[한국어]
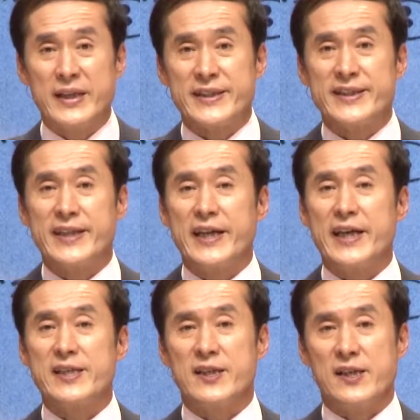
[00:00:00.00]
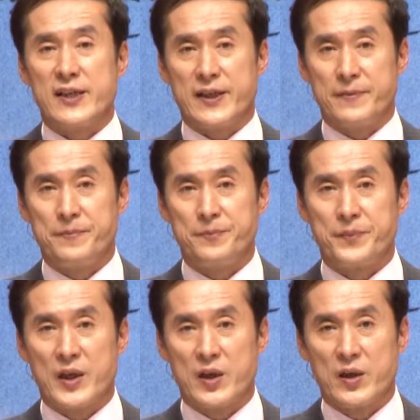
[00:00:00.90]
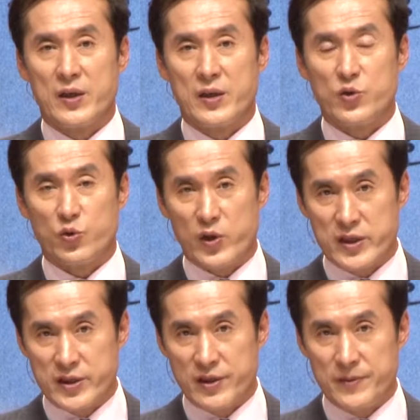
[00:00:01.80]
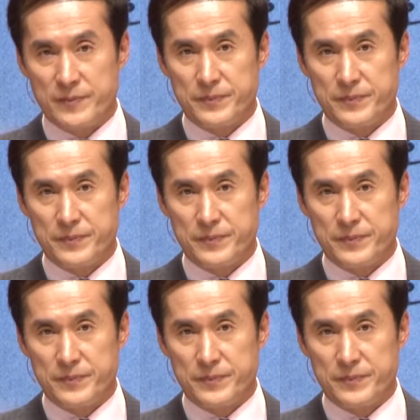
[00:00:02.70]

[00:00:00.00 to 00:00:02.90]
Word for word: 세 절기 6월절